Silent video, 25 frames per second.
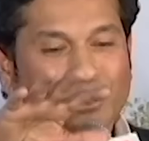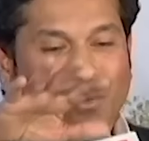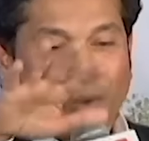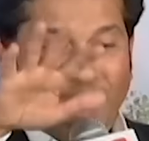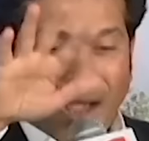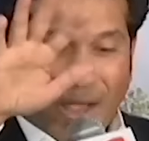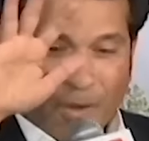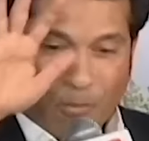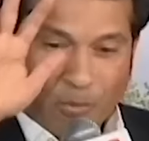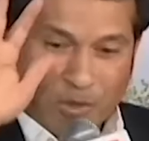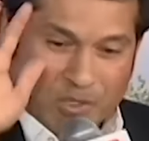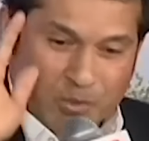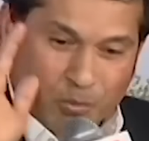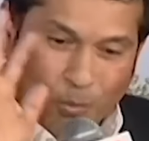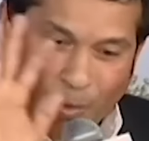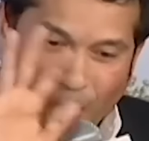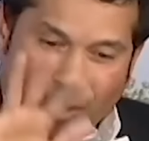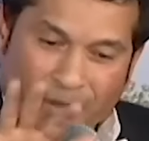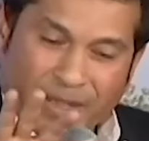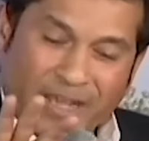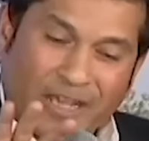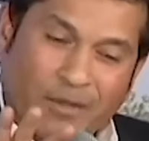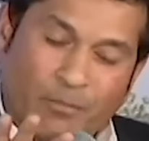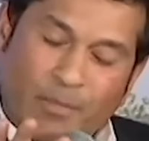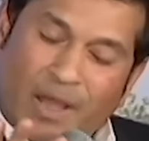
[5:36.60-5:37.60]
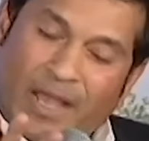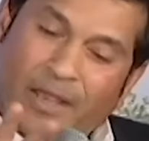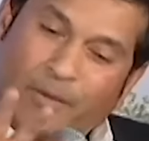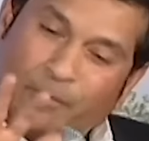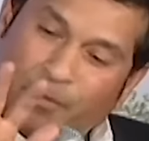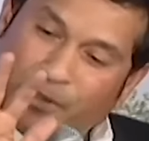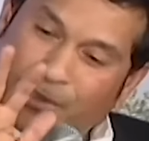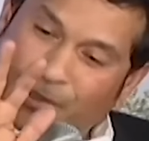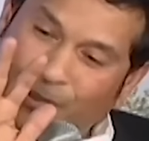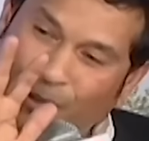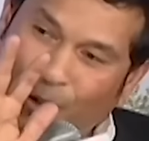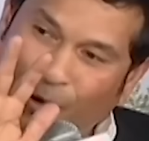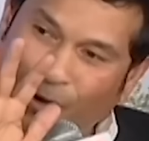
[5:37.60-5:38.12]
तो आई वॉज वॉकिंग
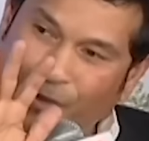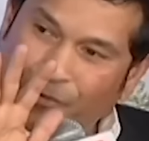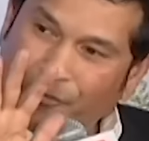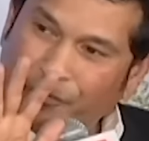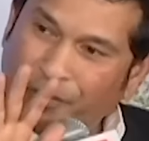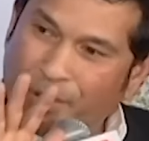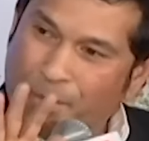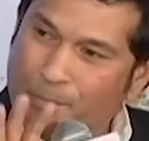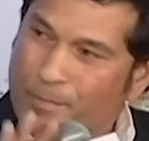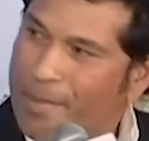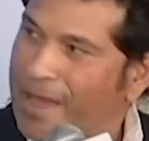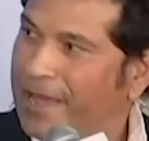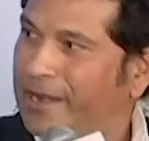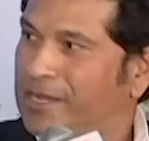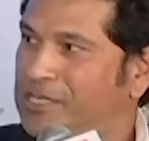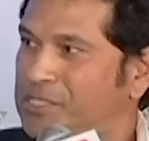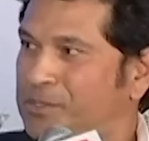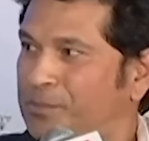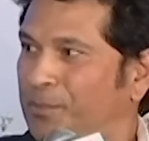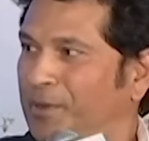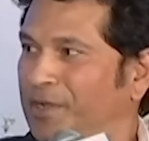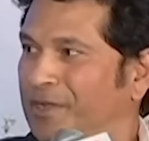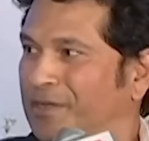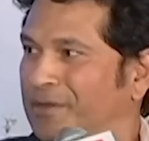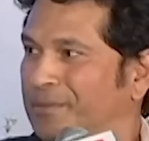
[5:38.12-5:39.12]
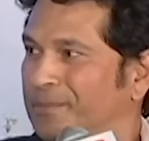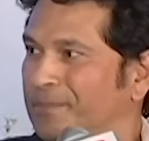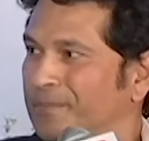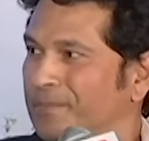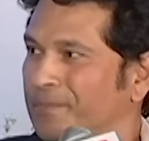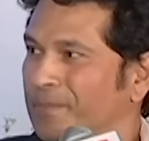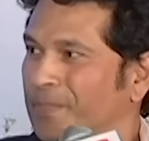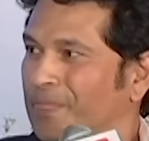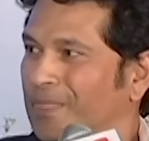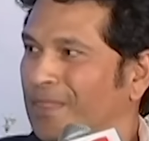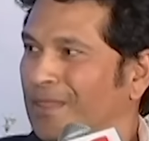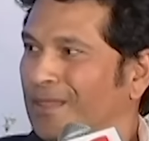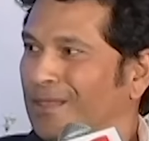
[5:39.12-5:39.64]
बैक विथ लॉर्ड ऑफ एम्बेरसमेंट
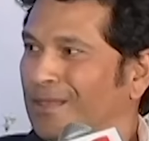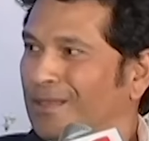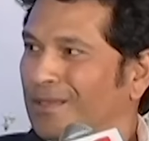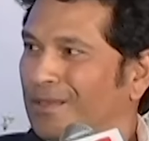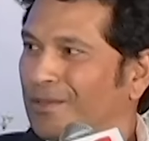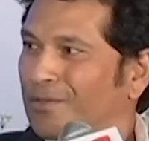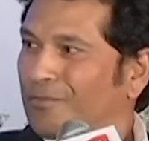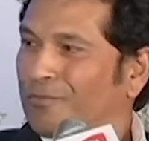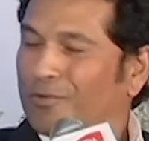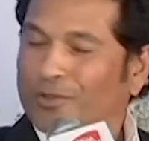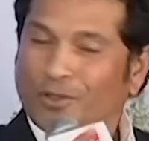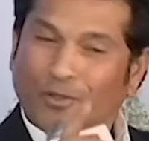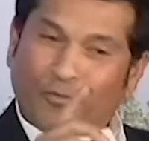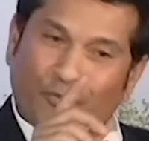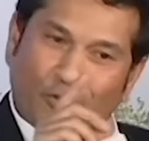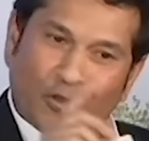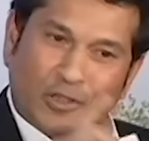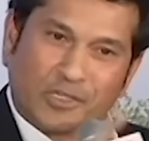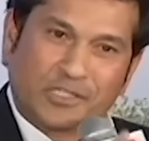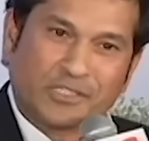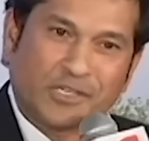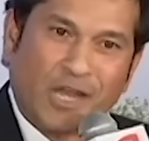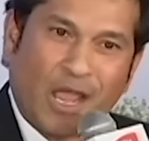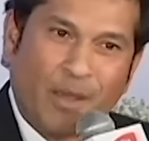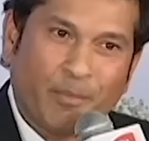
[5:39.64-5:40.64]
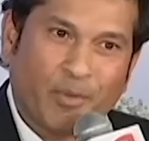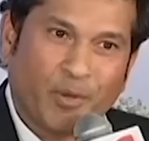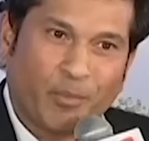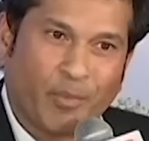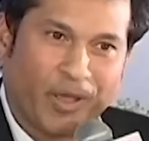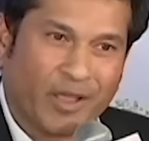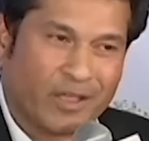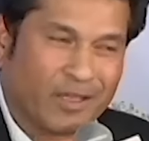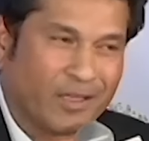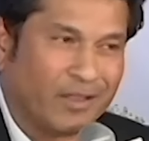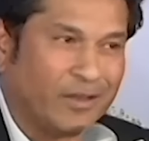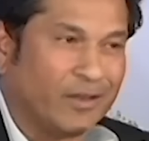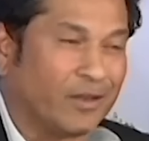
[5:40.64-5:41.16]
फॉर द फर्स्ट टाइम इन
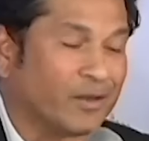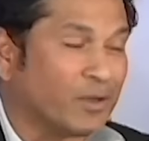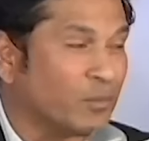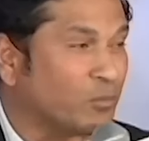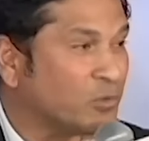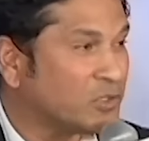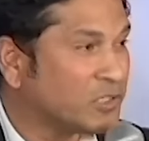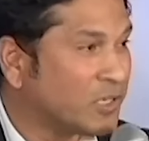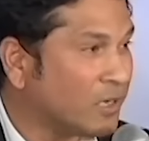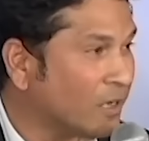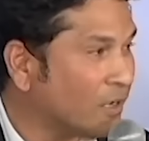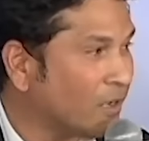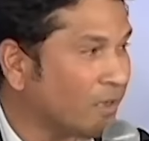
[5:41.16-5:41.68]
माई करियर मुझे